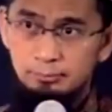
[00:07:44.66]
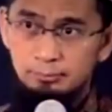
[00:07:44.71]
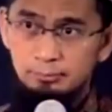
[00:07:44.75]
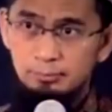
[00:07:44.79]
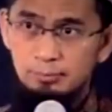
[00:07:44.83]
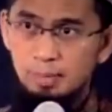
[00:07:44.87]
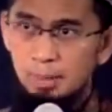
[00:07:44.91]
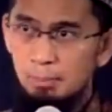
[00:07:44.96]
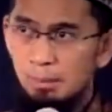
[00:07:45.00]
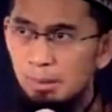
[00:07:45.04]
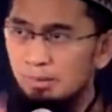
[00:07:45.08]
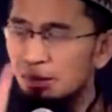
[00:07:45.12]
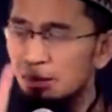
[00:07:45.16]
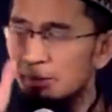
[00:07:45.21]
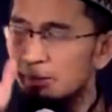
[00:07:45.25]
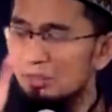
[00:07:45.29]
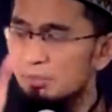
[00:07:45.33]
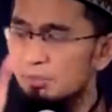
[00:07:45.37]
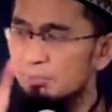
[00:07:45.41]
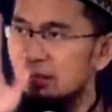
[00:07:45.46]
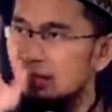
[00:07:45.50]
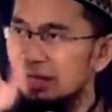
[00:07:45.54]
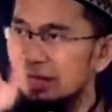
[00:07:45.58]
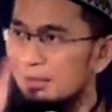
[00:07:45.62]
Mata masih
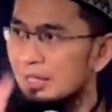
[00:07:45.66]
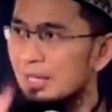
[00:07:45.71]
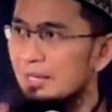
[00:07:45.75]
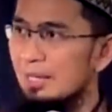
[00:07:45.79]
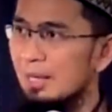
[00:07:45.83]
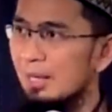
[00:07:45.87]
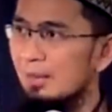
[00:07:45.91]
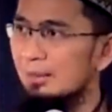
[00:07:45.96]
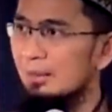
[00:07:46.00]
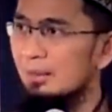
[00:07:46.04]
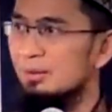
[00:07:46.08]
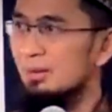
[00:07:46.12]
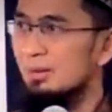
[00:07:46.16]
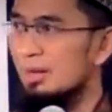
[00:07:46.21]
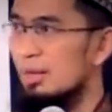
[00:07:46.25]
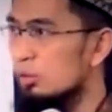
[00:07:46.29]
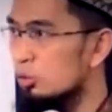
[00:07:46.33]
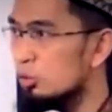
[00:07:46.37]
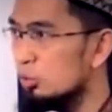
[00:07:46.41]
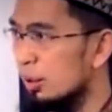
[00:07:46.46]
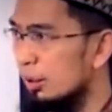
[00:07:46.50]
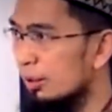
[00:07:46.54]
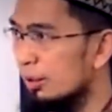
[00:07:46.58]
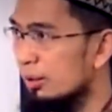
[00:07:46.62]
melihat tayangan yang tidak
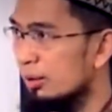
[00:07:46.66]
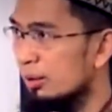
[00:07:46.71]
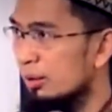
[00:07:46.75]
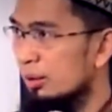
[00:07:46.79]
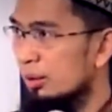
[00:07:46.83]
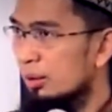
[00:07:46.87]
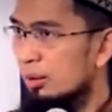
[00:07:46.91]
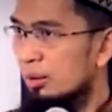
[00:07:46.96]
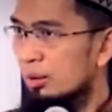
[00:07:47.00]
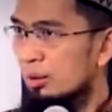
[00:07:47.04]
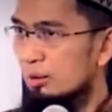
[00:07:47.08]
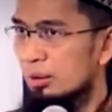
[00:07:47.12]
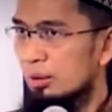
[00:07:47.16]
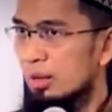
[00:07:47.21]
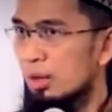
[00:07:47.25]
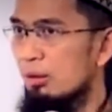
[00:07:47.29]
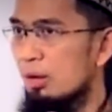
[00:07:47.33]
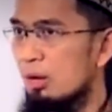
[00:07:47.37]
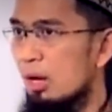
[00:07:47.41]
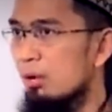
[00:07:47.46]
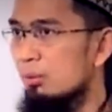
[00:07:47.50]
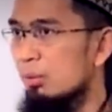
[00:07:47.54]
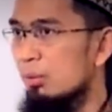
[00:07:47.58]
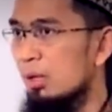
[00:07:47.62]
disukai. Allahu
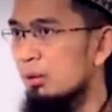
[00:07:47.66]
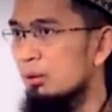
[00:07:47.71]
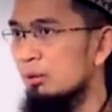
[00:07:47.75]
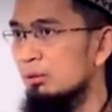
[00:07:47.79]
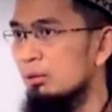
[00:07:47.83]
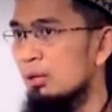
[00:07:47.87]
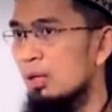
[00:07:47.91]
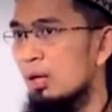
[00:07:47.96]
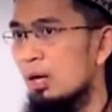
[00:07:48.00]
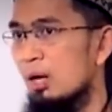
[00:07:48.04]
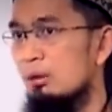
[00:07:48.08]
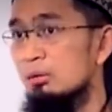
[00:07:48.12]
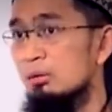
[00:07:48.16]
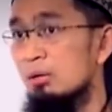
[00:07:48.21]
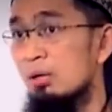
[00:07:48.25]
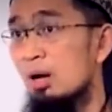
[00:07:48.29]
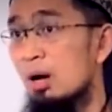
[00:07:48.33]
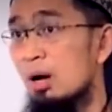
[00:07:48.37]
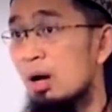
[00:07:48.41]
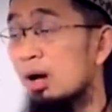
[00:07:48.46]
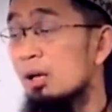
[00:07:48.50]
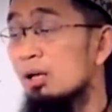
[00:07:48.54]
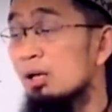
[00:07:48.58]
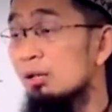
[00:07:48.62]
Akbar, Allahu
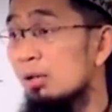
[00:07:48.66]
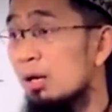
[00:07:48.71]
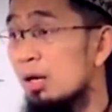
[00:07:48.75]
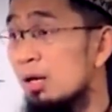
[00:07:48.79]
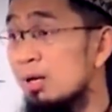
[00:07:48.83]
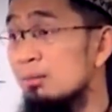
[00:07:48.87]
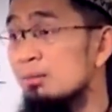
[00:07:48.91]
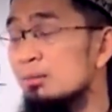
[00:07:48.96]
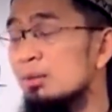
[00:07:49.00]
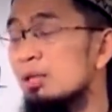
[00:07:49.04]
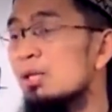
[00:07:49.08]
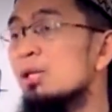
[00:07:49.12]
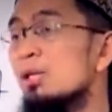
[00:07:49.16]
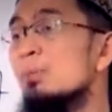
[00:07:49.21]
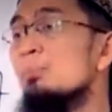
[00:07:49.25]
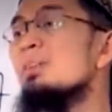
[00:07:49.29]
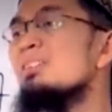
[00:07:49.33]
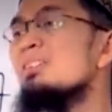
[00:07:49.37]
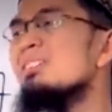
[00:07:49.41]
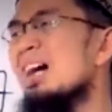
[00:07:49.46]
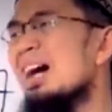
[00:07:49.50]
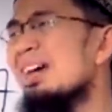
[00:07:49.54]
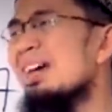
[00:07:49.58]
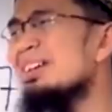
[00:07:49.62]
Akbar.
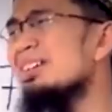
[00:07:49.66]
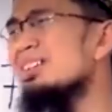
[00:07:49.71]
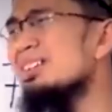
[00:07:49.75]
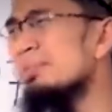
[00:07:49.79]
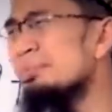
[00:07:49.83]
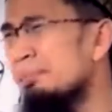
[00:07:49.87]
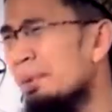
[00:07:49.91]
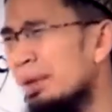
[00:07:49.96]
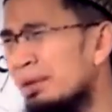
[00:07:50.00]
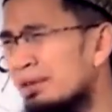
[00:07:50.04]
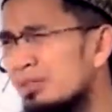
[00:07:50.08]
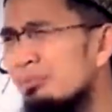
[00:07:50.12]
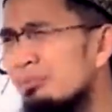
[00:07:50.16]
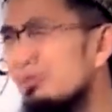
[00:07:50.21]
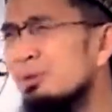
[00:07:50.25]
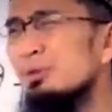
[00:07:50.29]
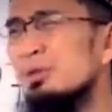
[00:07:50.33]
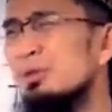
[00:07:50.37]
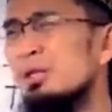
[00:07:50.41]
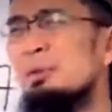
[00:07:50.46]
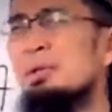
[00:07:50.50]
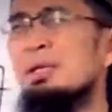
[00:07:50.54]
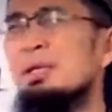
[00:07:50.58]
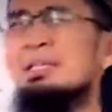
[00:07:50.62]
Bisa Anda simpan
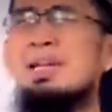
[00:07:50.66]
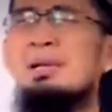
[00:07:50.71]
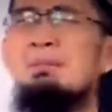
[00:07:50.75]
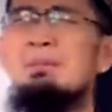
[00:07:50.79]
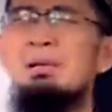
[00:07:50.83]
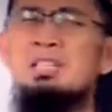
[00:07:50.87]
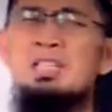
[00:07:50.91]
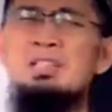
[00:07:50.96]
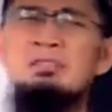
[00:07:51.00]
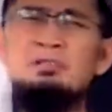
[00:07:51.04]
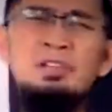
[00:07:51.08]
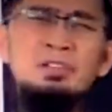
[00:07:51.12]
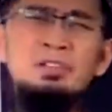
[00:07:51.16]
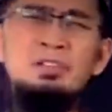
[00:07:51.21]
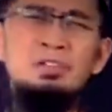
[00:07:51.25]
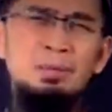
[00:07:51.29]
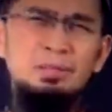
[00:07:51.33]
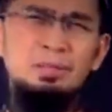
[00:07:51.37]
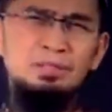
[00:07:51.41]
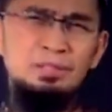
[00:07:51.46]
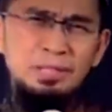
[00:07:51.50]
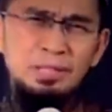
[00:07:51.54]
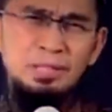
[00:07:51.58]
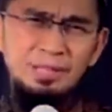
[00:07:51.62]
sebetulnya, tapi kenapa TV itu
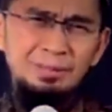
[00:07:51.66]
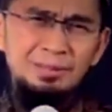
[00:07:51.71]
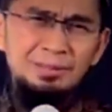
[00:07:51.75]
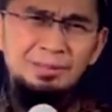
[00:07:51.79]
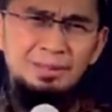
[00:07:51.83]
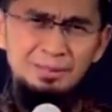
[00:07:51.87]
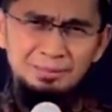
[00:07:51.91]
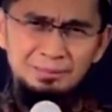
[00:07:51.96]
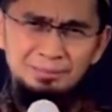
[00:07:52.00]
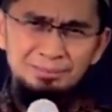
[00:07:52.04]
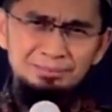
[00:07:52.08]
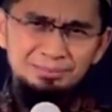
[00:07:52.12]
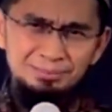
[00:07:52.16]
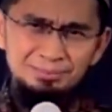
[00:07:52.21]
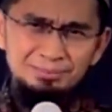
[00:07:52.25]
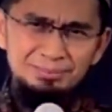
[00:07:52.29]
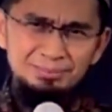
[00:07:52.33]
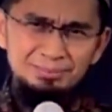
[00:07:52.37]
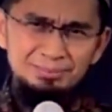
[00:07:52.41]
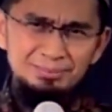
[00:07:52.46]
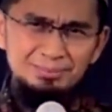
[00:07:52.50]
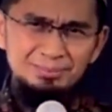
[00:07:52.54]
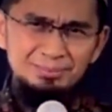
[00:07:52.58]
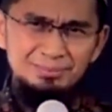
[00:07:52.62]
masih dinikmati?
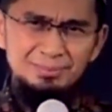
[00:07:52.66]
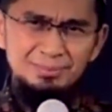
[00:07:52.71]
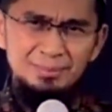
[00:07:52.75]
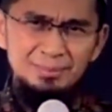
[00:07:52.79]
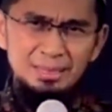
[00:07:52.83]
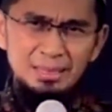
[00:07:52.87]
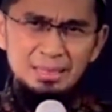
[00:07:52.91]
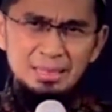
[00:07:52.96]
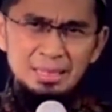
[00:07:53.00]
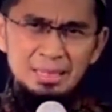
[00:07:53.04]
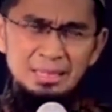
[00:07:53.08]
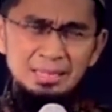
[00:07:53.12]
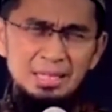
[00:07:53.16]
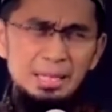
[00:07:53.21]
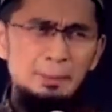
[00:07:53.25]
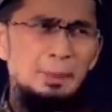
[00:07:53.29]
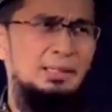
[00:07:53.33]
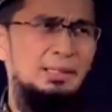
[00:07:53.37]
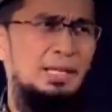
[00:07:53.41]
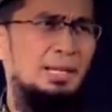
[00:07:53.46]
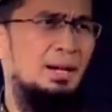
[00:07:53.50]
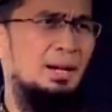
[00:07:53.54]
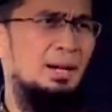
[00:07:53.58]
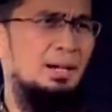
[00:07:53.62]
Kenapa
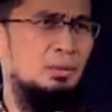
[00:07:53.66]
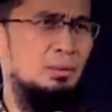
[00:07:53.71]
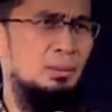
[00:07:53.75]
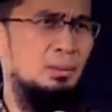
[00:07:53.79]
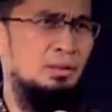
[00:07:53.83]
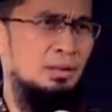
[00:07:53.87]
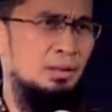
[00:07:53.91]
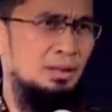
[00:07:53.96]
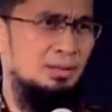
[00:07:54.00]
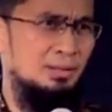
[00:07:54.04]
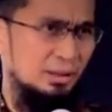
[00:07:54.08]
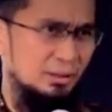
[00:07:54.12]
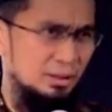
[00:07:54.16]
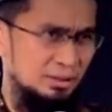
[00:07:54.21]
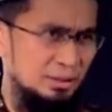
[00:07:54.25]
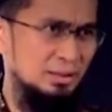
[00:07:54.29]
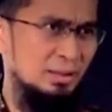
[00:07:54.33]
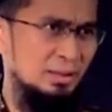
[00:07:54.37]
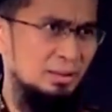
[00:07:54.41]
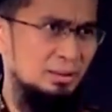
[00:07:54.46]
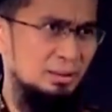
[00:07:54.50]
tayangan itu masih disaksikan?